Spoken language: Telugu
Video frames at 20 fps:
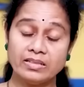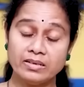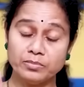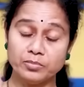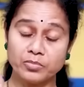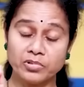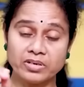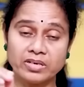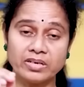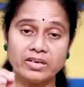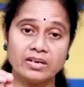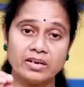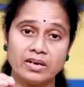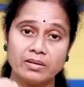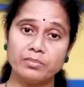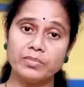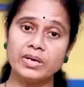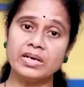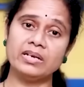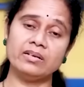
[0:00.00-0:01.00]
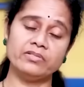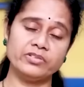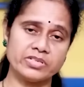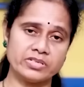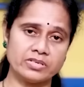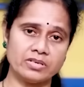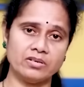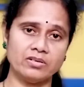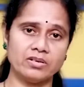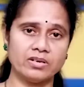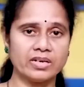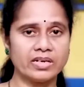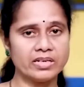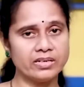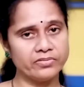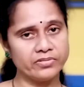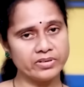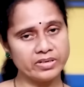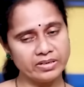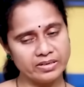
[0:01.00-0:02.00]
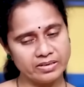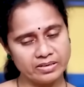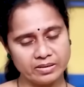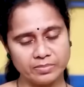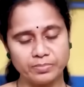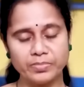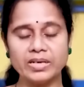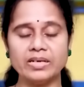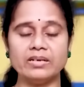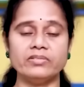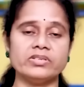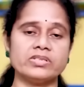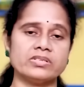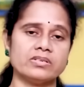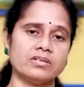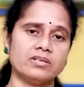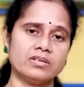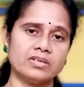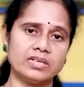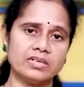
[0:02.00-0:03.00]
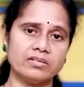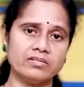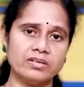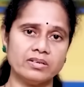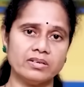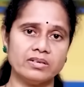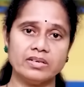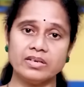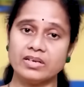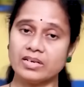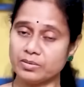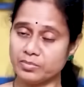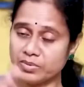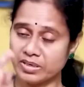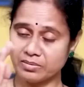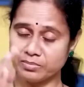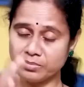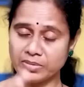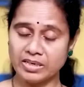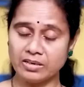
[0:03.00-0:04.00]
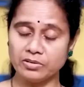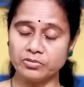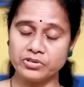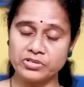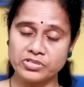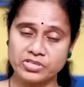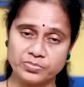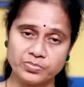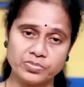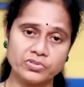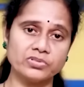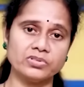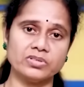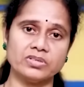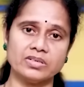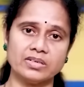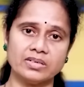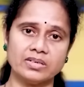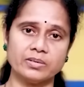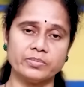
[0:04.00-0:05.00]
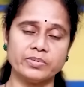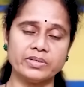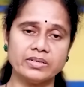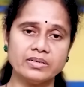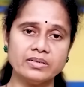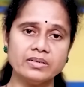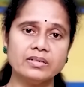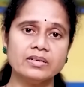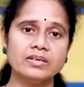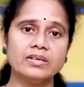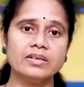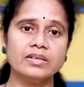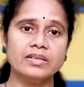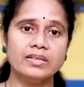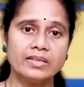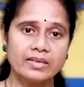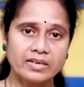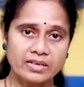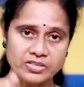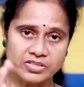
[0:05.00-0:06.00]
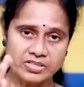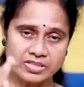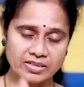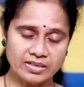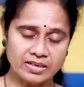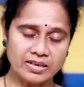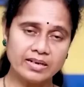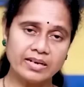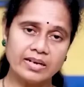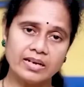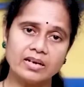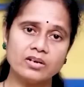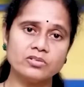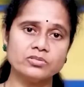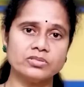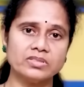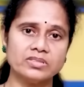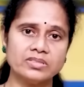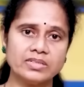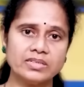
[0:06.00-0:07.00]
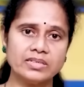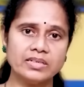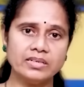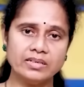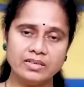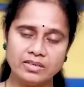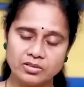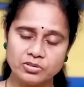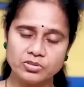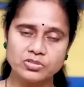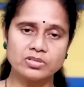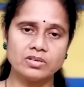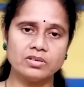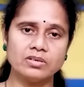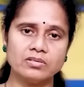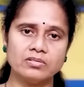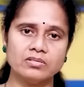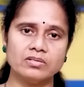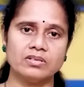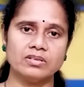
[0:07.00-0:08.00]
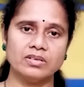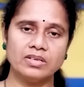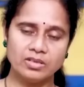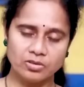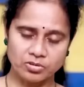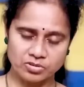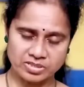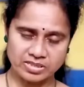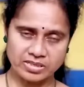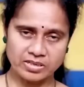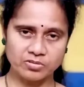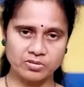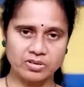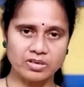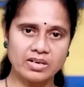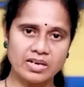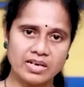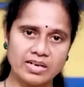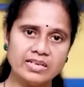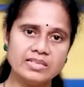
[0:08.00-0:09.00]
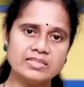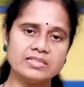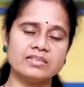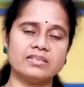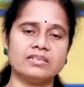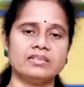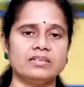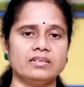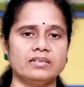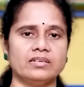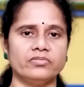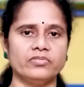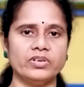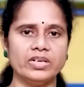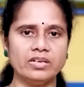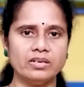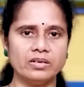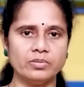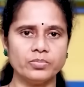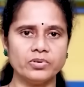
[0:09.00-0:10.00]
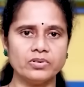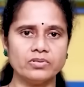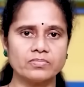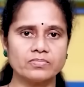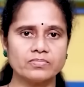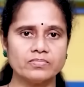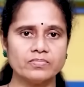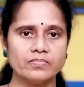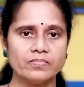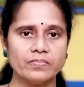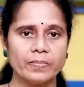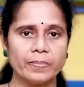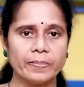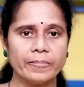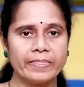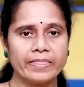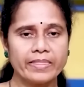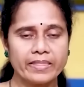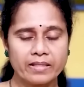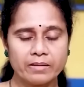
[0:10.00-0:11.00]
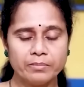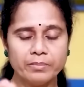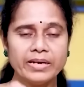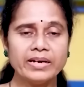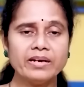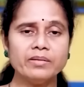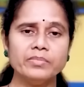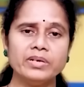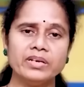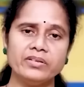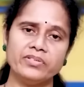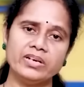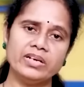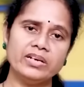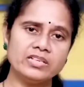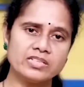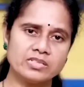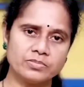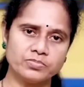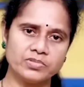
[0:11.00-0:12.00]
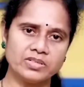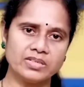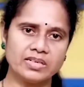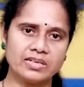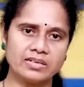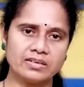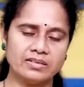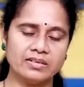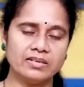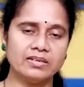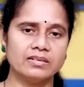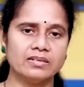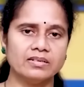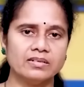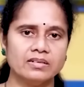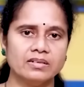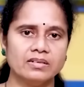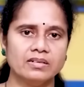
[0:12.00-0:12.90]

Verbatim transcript: అది ముఖ్యంగా అమ్మాయిల విషయంలో కానివ్వండి అబ్బాయిల విషయంలో కానివ్వండి ఇక్కడ మన అమ్మాయిల గురించి చెప్పుకుంటున్నాం కాబట్టి ఇక్కడ జనరల్గా ఎలా ఉంటుందంటే ఈ రోజుల్లో నేను ఒకసారి ఒక కాలేజీకి వెళ్ళినప్పుడు మేడం మీరు ఇవన్నీ చెప్తున్నారు కదా